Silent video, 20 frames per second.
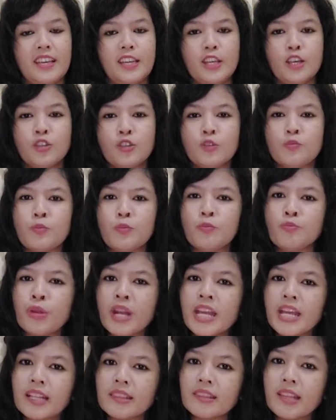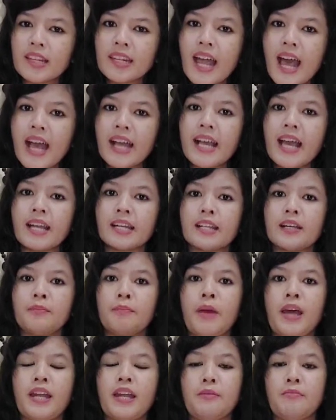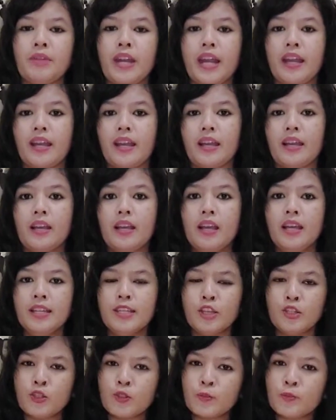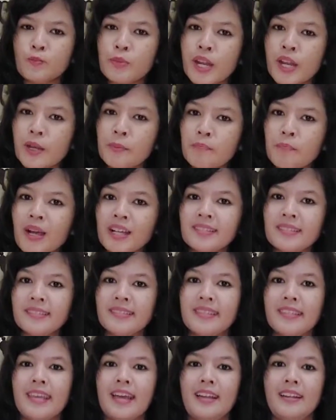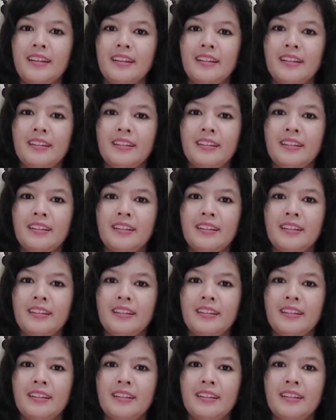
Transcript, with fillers: Yesus memberi ketenangan kepada mereka. Yesus memberi kepastian.